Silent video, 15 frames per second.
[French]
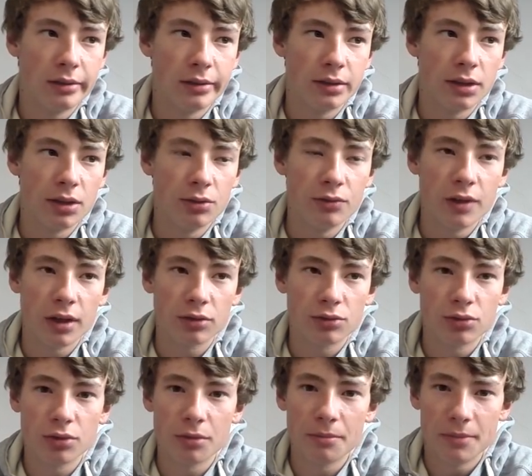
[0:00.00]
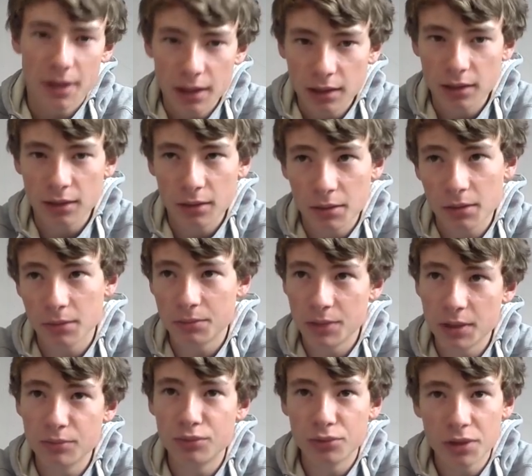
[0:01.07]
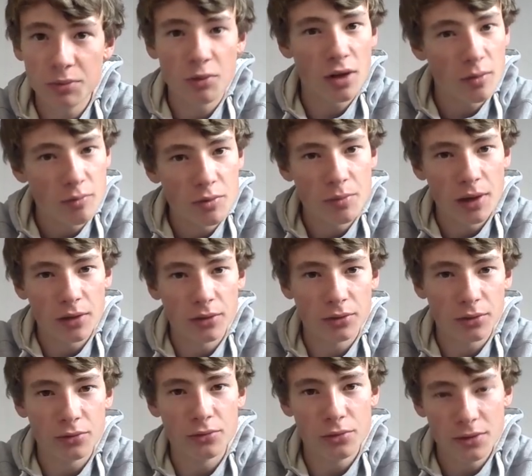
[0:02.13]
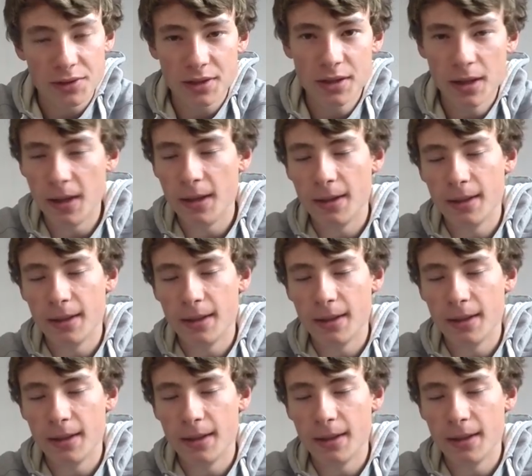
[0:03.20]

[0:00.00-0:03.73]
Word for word: C'était une ouverture bien, bien pourrie pour la plupart d'entre vous aussi,